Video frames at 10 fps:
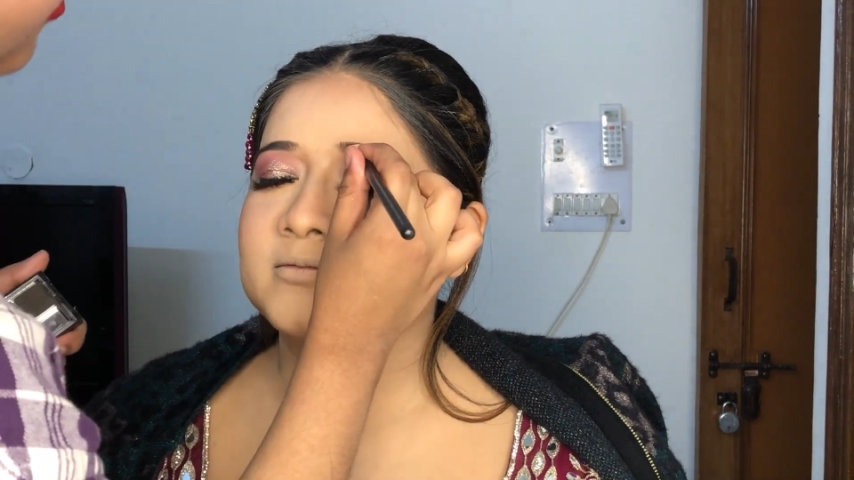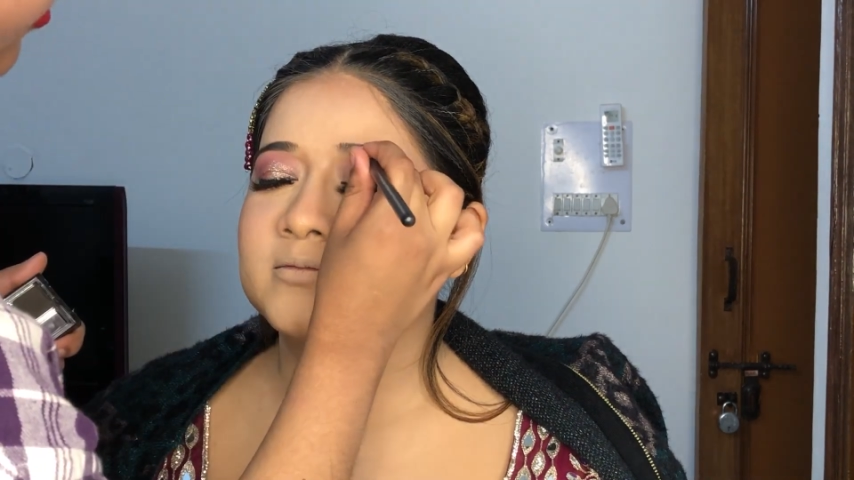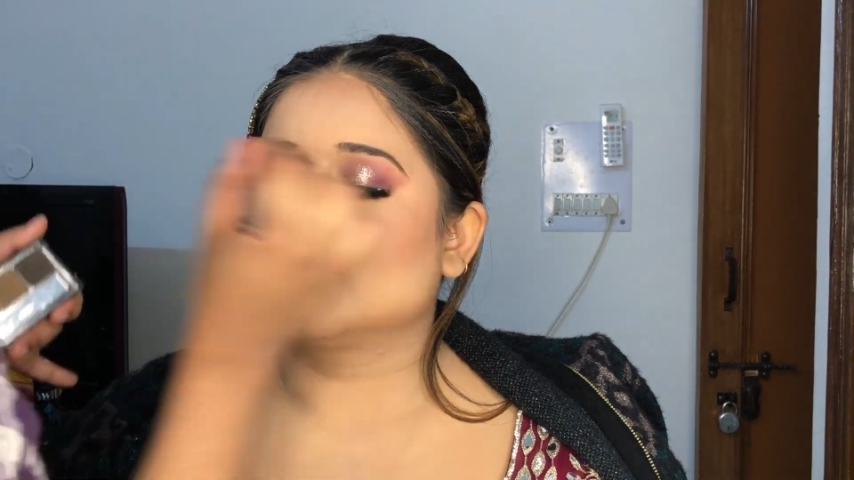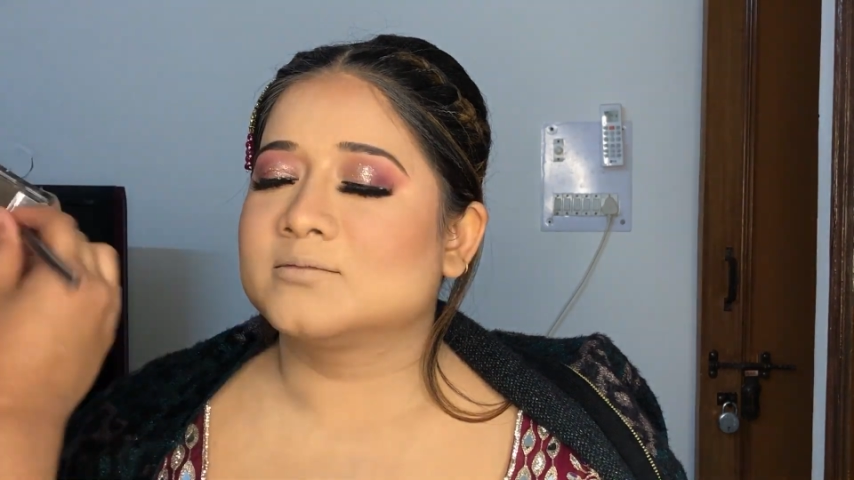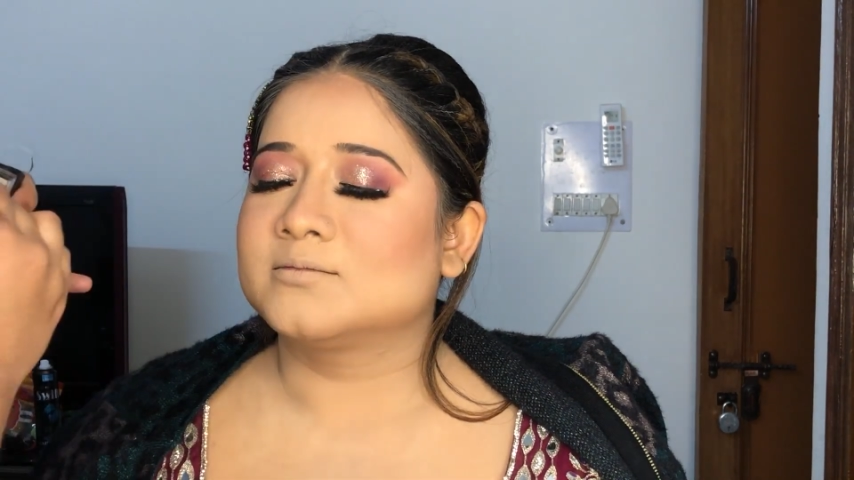
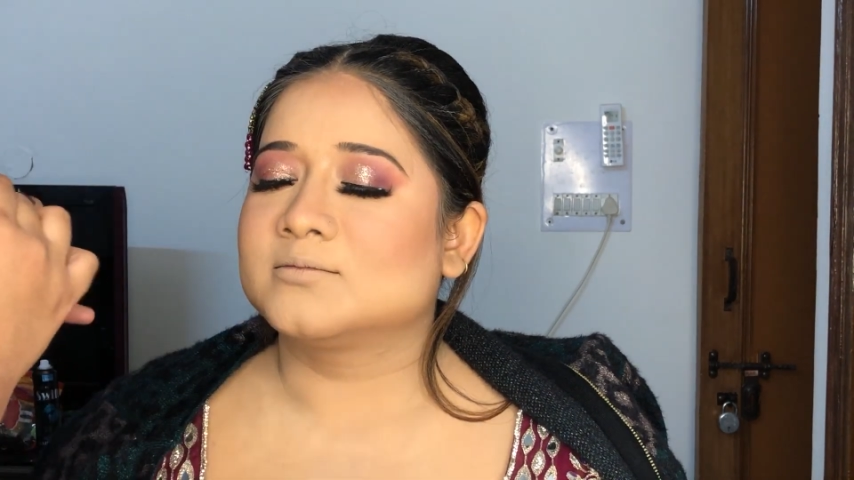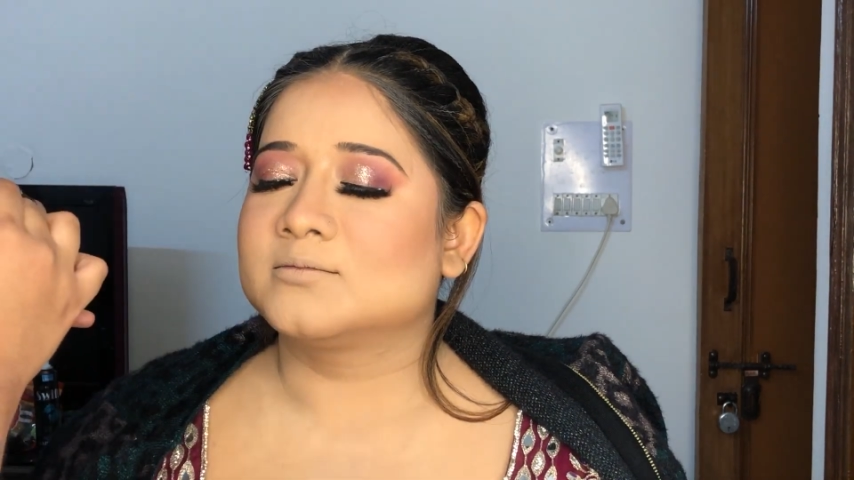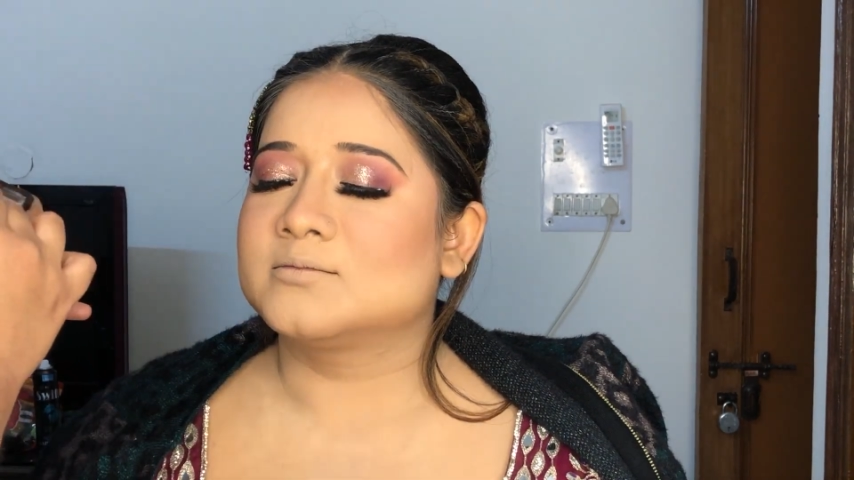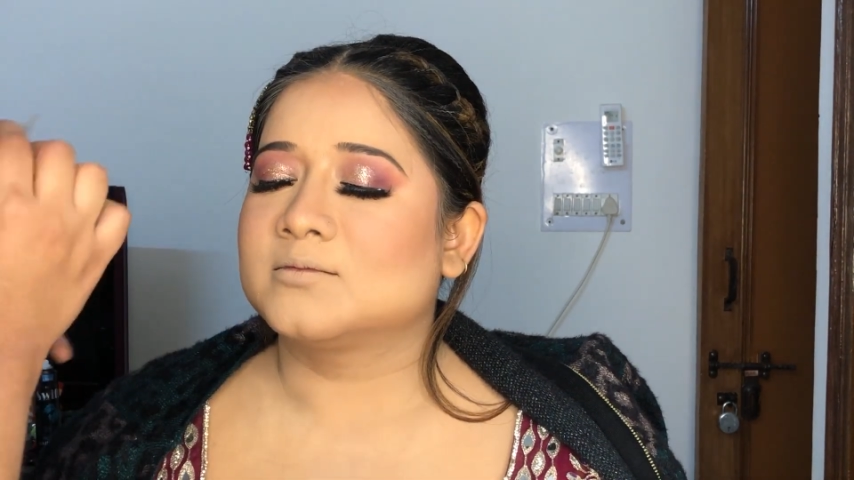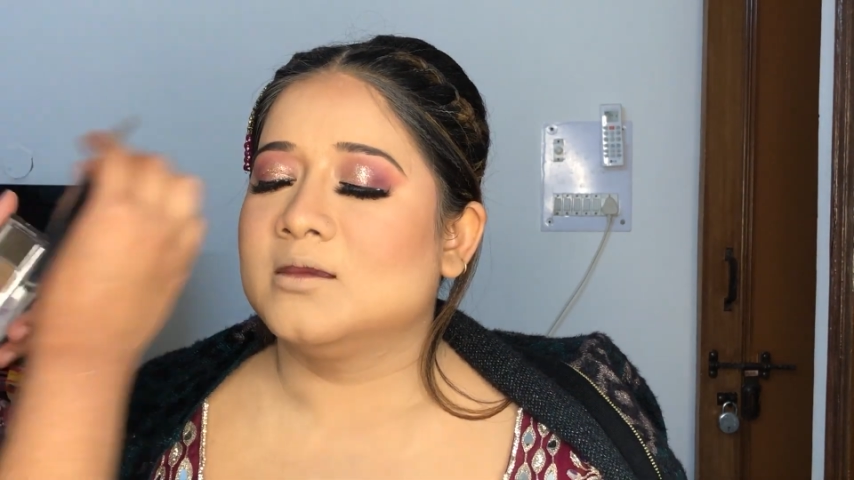अलावा
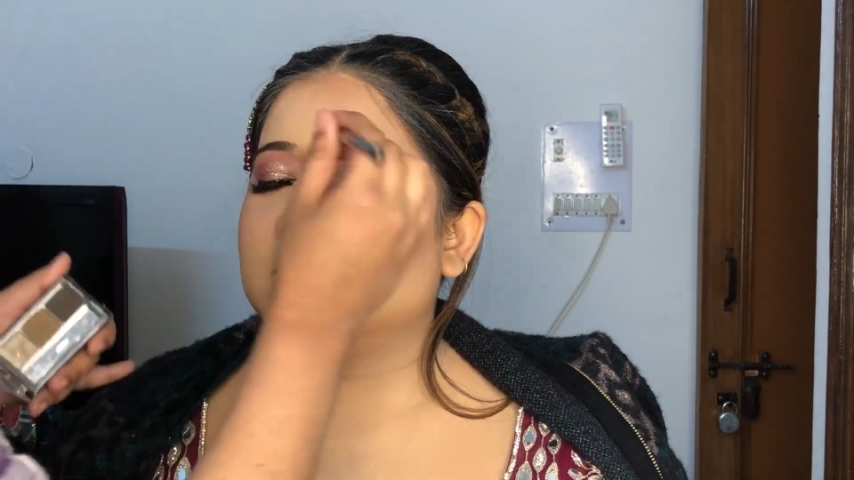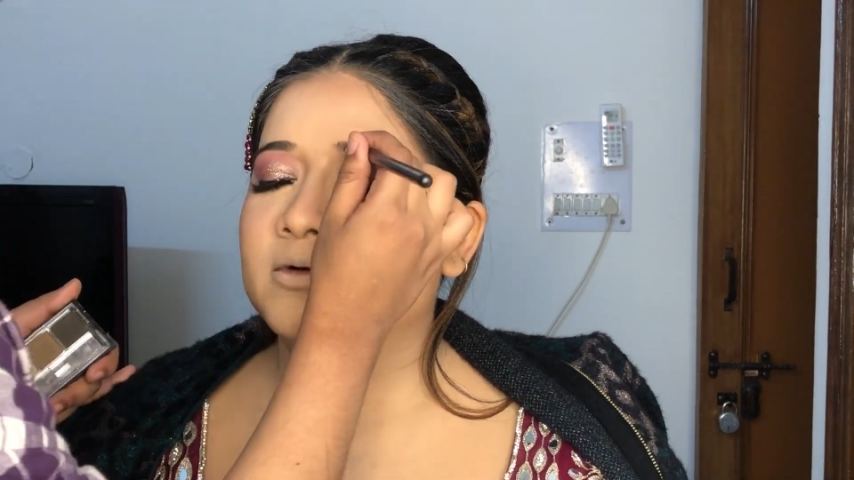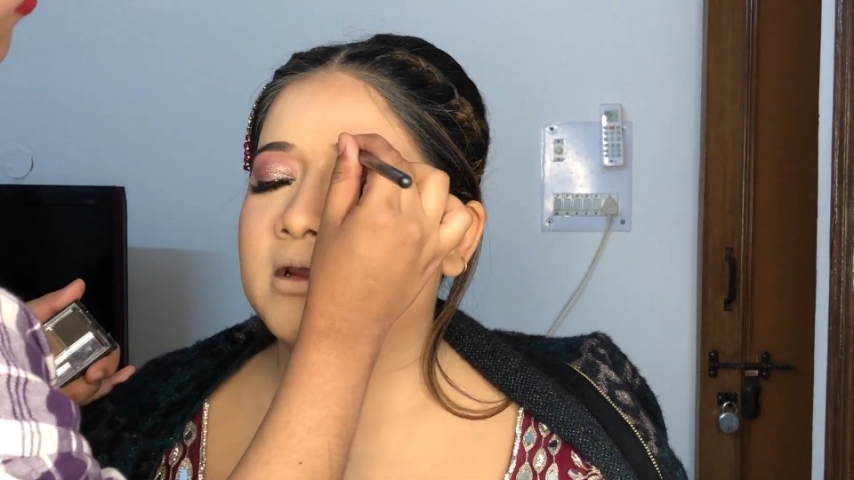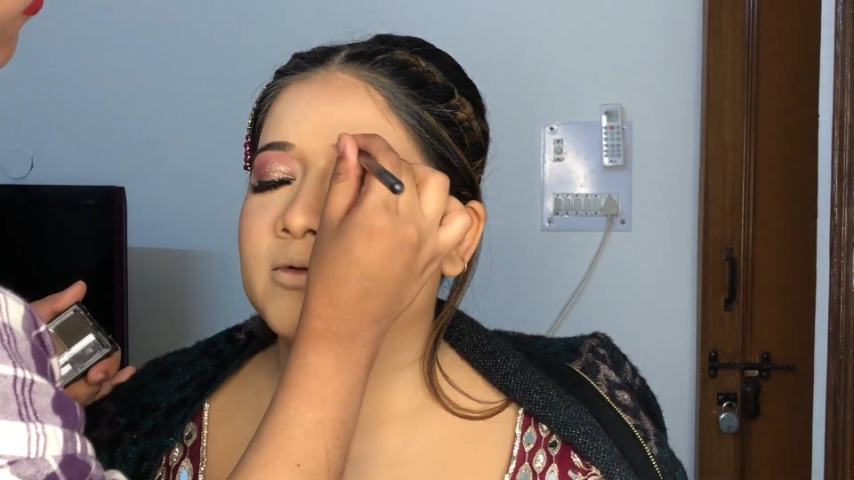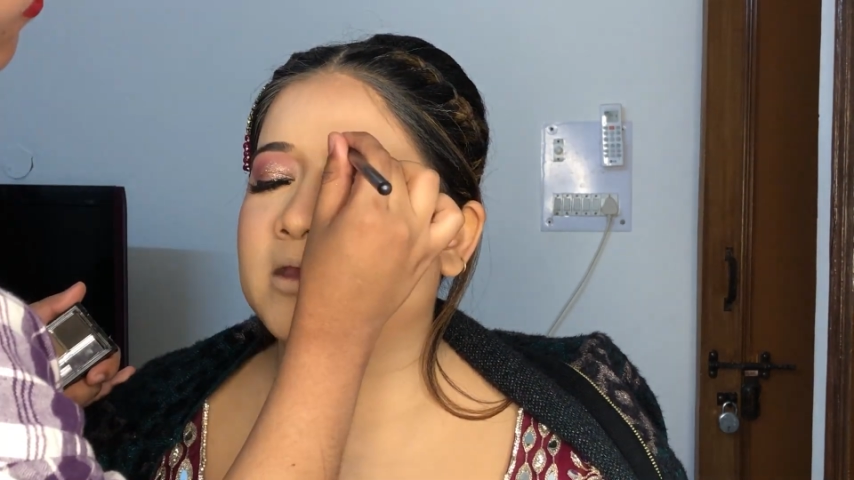आपकी टीम के
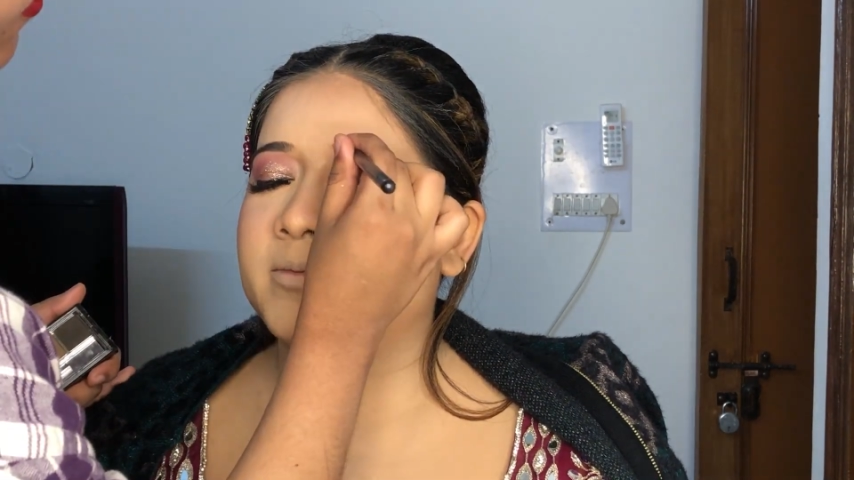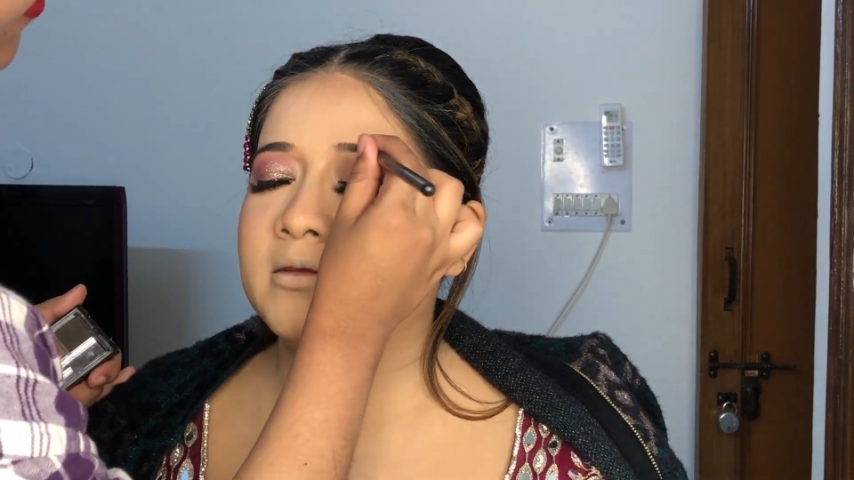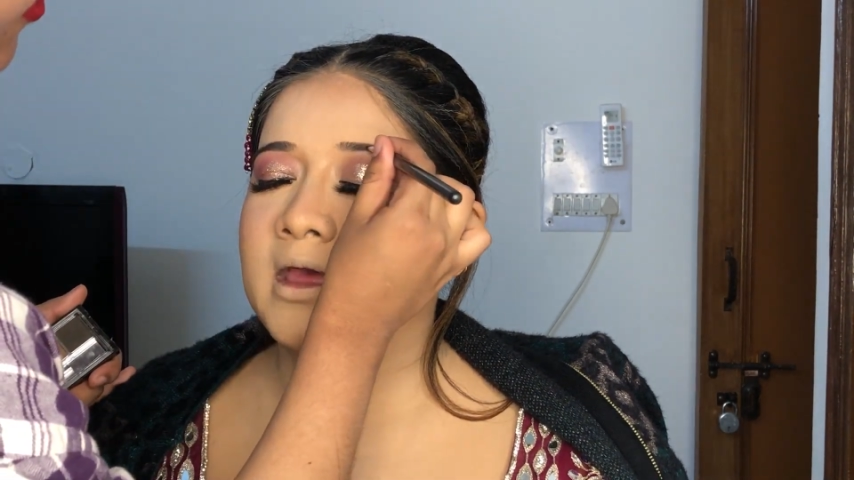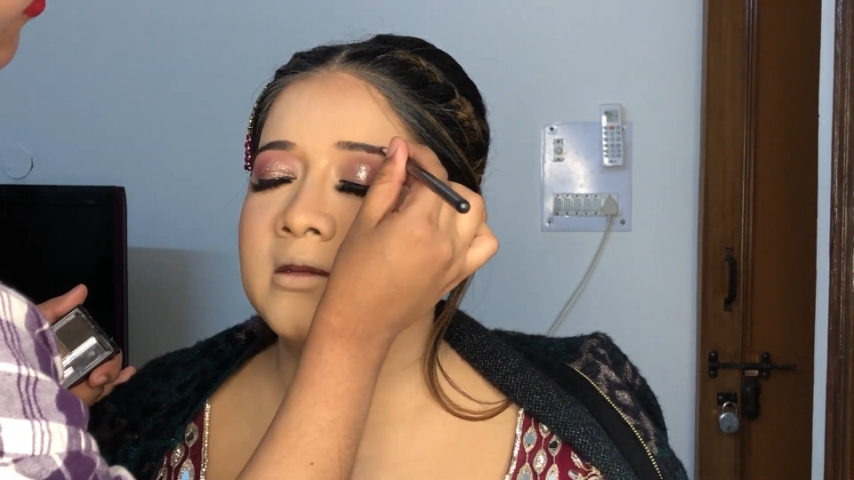अलावा